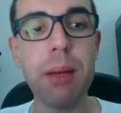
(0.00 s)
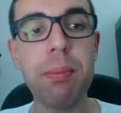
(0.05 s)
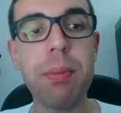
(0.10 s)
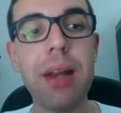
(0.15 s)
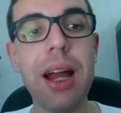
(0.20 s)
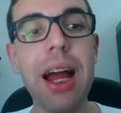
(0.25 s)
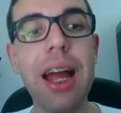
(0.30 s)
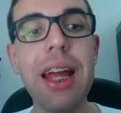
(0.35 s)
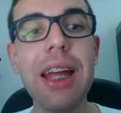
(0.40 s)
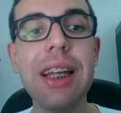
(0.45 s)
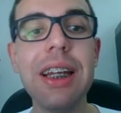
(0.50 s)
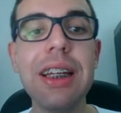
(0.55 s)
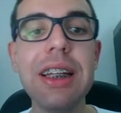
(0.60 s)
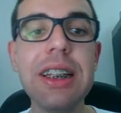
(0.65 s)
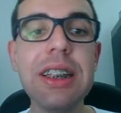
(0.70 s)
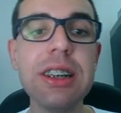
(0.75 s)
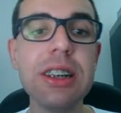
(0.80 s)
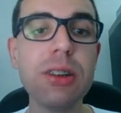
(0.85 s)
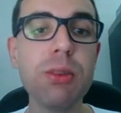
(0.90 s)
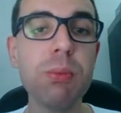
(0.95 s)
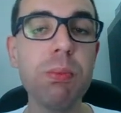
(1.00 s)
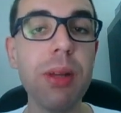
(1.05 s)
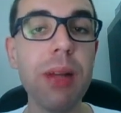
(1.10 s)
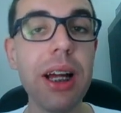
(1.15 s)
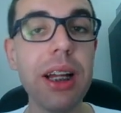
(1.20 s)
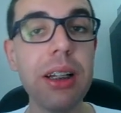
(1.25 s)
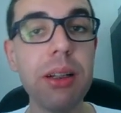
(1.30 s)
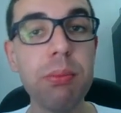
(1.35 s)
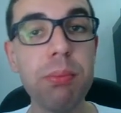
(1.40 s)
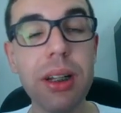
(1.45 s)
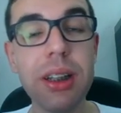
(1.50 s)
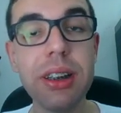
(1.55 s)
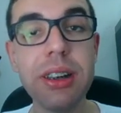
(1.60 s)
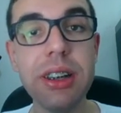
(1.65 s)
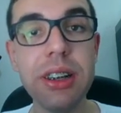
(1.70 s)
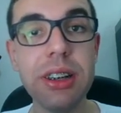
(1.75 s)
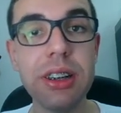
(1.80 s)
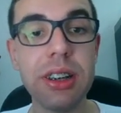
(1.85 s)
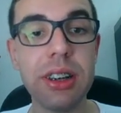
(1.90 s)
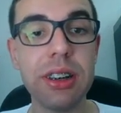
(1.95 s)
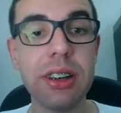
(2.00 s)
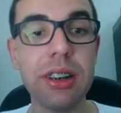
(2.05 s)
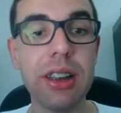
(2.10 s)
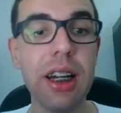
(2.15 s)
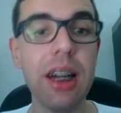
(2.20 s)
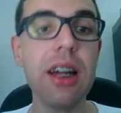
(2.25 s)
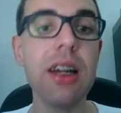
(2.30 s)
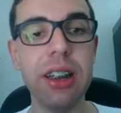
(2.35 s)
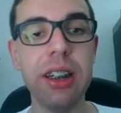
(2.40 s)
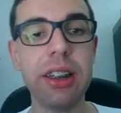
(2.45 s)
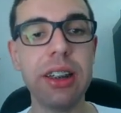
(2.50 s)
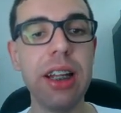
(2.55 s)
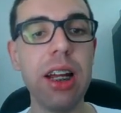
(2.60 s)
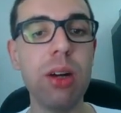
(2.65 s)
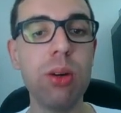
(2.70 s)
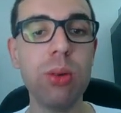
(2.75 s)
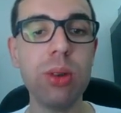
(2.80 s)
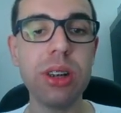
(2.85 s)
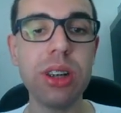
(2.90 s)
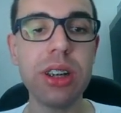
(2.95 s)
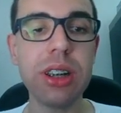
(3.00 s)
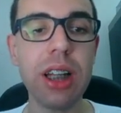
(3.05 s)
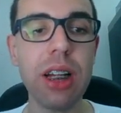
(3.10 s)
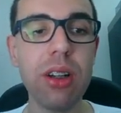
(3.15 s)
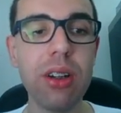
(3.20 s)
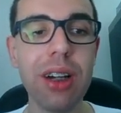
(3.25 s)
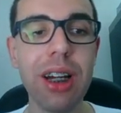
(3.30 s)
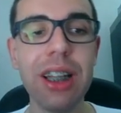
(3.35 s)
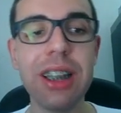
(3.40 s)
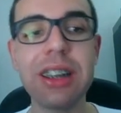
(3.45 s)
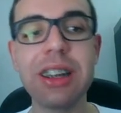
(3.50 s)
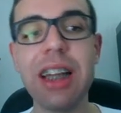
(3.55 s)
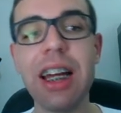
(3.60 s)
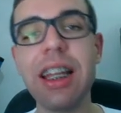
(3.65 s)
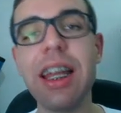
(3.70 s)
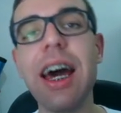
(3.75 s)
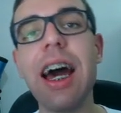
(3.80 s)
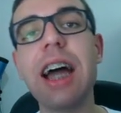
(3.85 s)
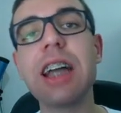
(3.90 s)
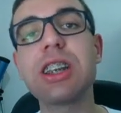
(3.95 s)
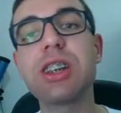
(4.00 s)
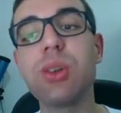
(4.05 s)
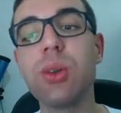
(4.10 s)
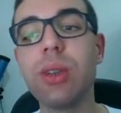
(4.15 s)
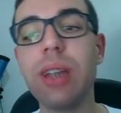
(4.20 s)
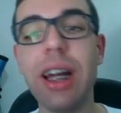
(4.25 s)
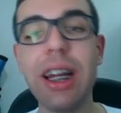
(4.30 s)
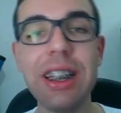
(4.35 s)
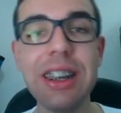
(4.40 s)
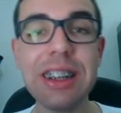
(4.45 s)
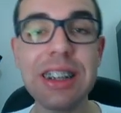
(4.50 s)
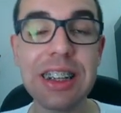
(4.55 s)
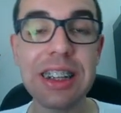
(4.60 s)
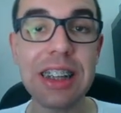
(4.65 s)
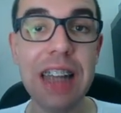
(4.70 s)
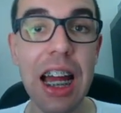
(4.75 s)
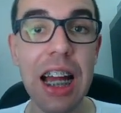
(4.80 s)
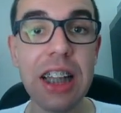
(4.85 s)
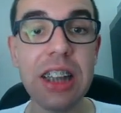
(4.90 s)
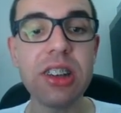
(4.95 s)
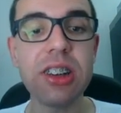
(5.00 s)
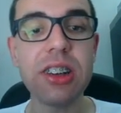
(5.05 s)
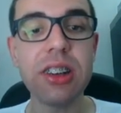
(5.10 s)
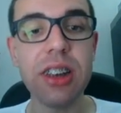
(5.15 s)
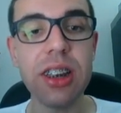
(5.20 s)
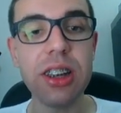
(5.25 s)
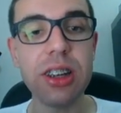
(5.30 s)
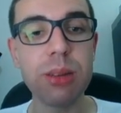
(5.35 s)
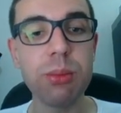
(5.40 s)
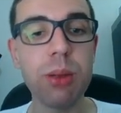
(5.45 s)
para Elysium Planitia, tá? Que é onde está localizada a sonda Insight neste